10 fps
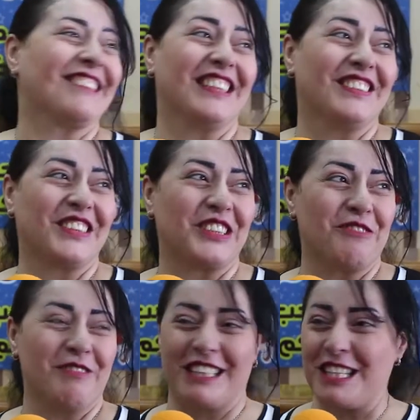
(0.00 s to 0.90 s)
كنا نخرج
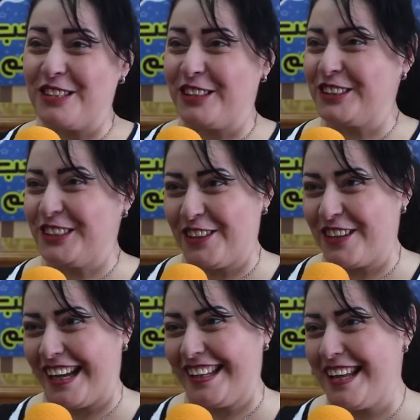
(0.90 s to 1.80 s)
من المدرسه نقعد
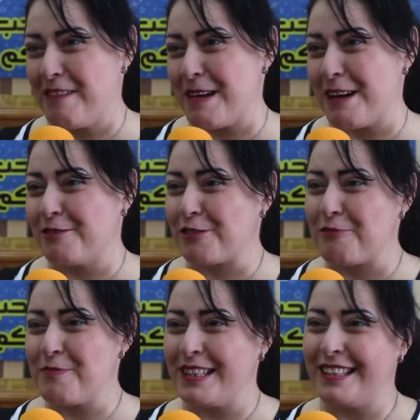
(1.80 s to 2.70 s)
ندور عليها بقى
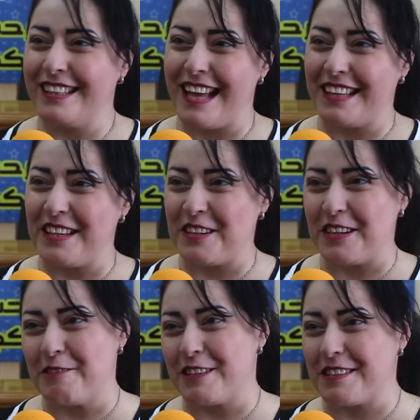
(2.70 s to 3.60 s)
ونشوف مين اللي
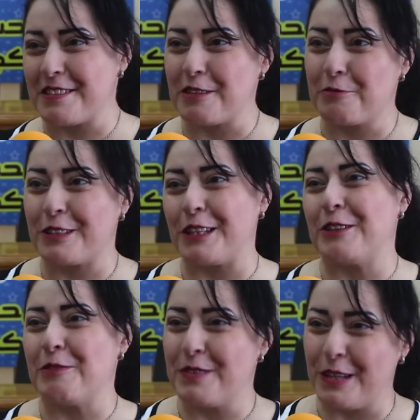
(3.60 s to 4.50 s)
هيقرا والقصص وتاني
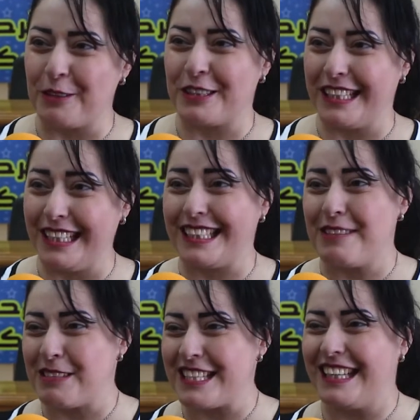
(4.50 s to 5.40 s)
يوم نقعد
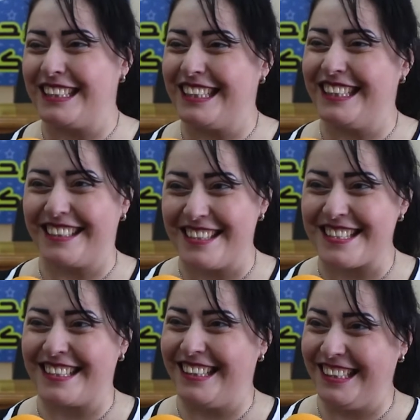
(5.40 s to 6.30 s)
نحكي مثلا
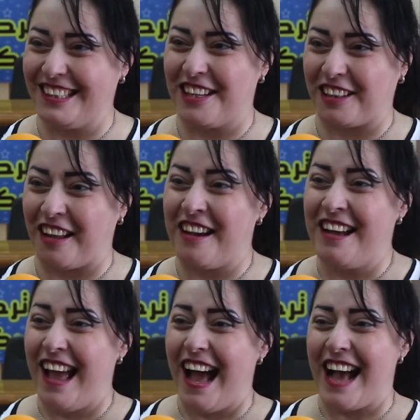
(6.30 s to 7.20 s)
القصه اللي احنا قريناها
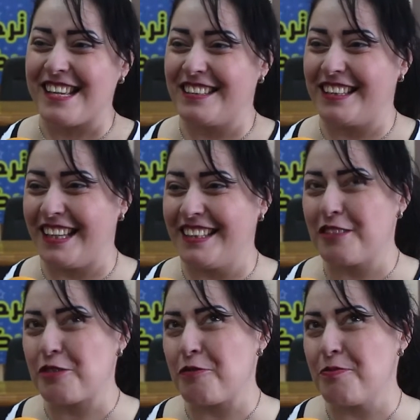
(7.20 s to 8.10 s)
عشان ايه
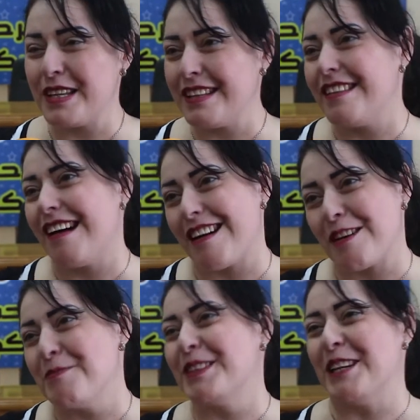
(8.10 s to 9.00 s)
نشوف مين اللي قرا
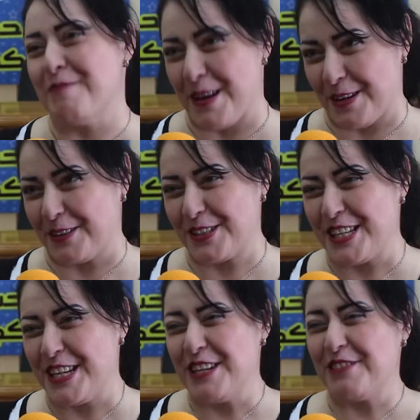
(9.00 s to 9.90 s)
ومين اللي ما قراش
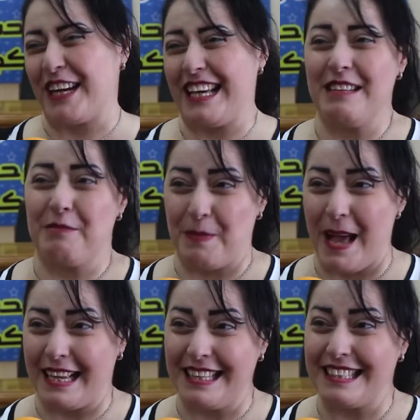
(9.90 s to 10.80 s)
فكانت بتبقى
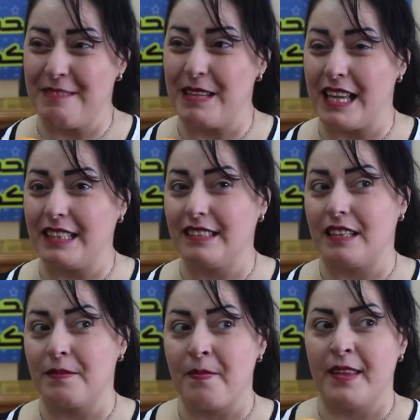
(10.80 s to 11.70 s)
حاجات جميله
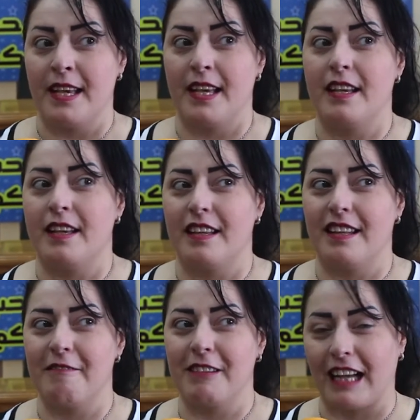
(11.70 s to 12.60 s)
جدا إيه
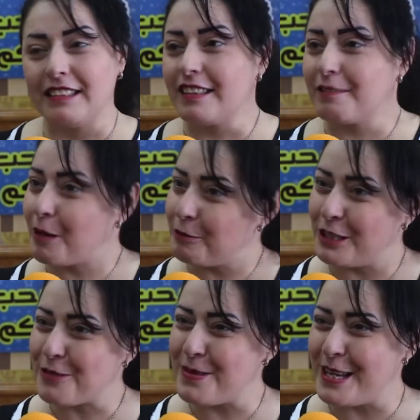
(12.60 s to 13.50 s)
لو العدد ما
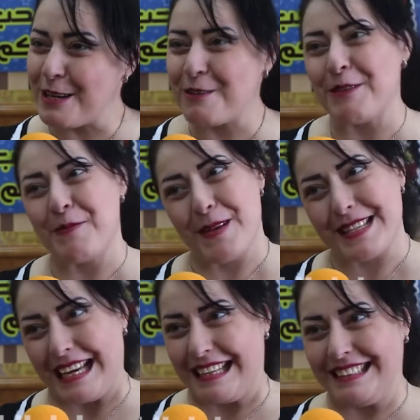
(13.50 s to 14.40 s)
كناش بنلاقيه كنا بنبقى
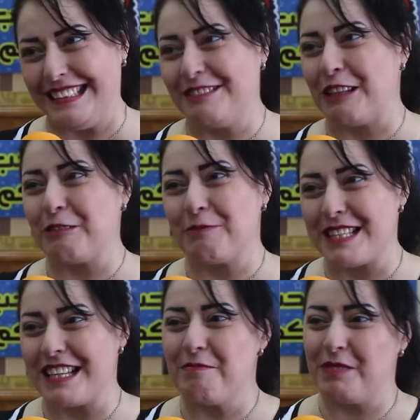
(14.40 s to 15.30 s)
زعلانين ناخد
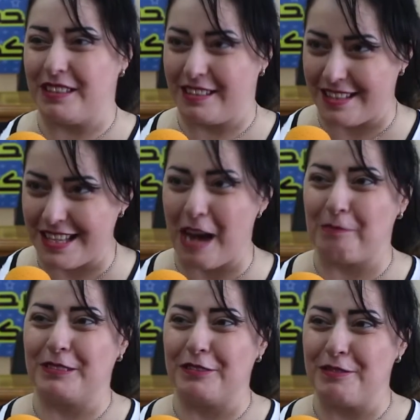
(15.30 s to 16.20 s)
مثلا من
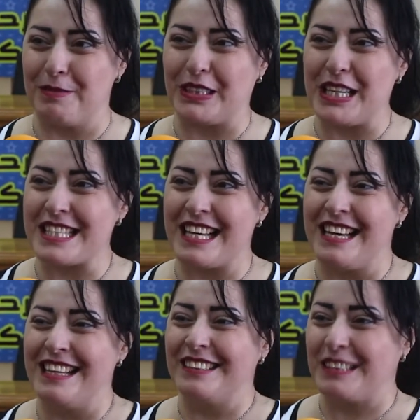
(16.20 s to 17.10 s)
اصحابنا في المدرسه
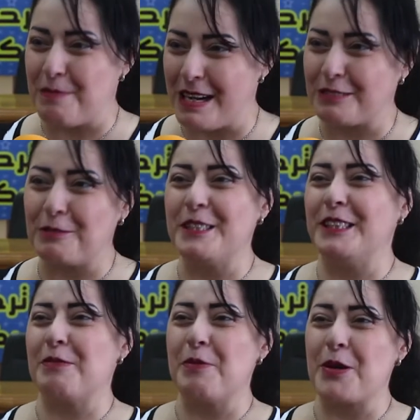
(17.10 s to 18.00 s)
طب هات وجدته
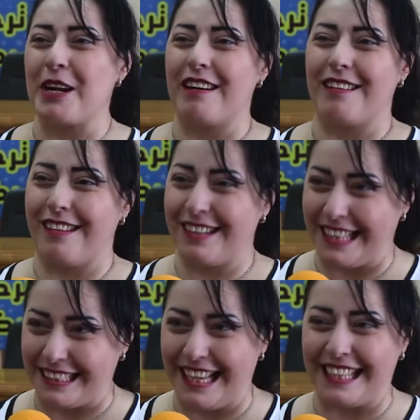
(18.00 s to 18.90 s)
لنا بكره اراه
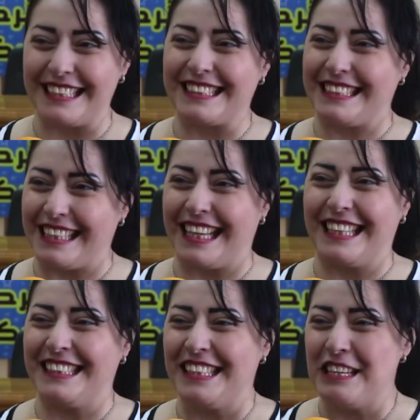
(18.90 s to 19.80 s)
يعني حاجات كده
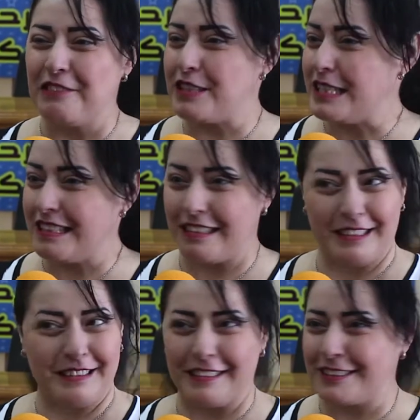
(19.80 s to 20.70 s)
يعني
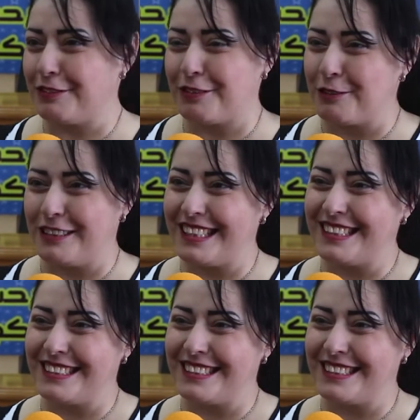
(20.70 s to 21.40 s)
فالذكريات لطيفه كلها